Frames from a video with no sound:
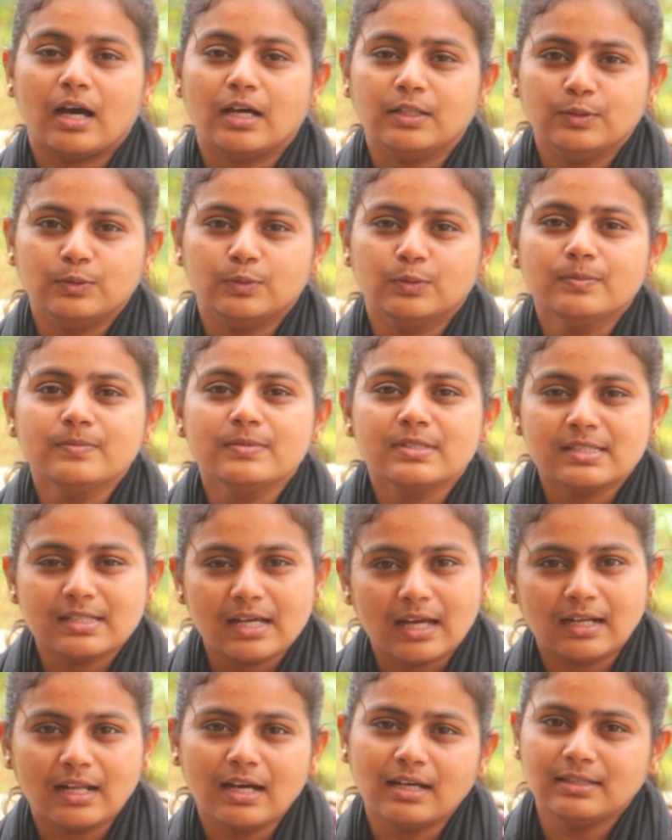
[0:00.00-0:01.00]
அதுவும்
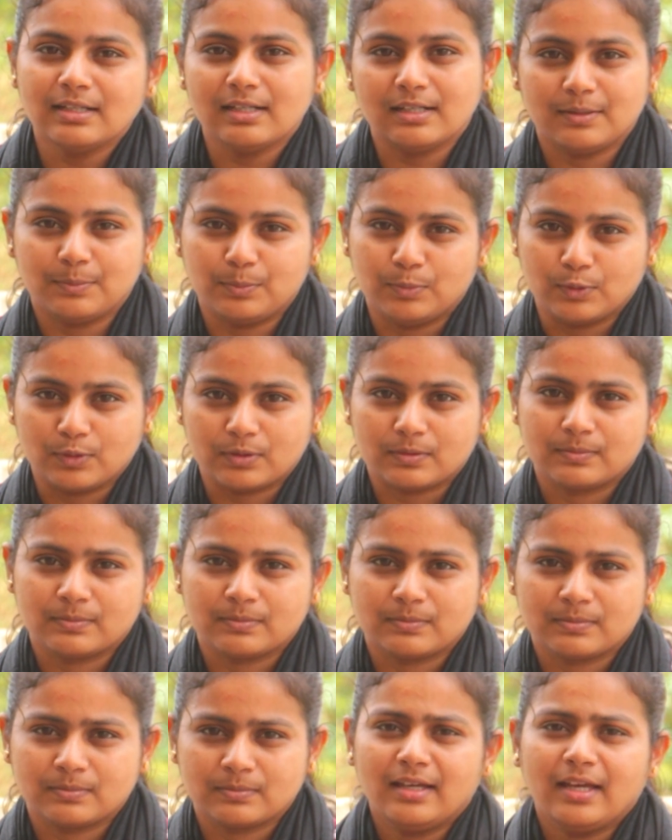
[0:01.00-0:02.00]
சனாதான போர்
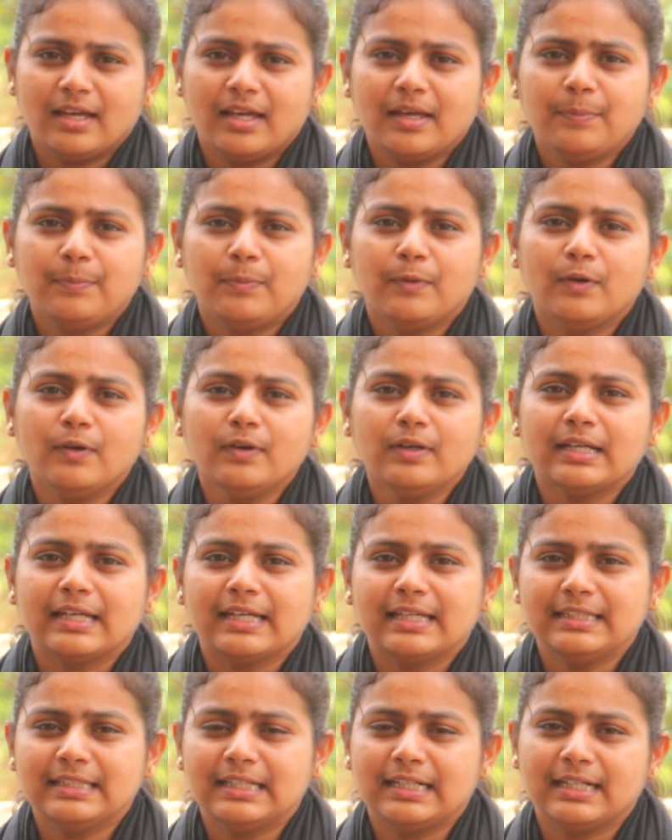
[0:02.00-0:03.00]
இப்போது
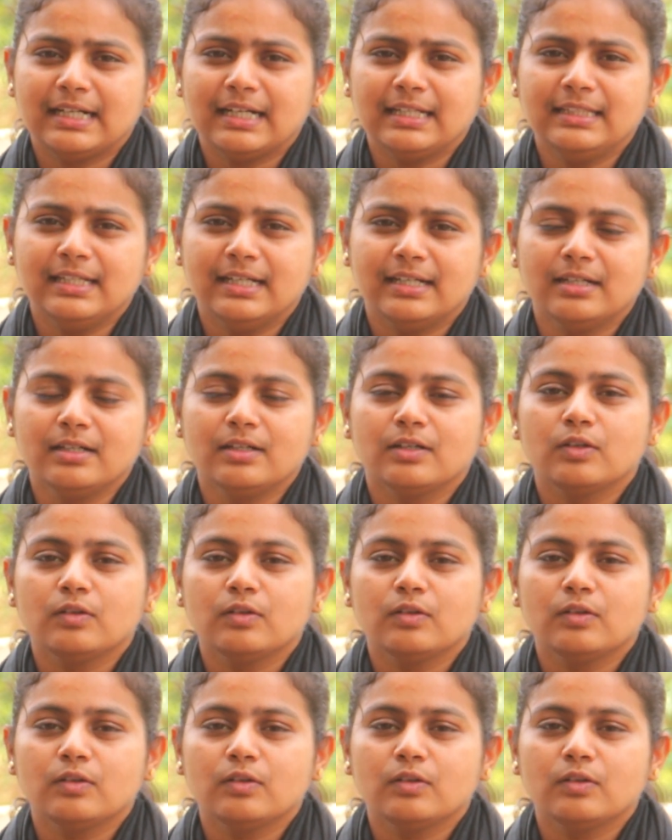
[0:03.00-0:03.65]
இந்த கதை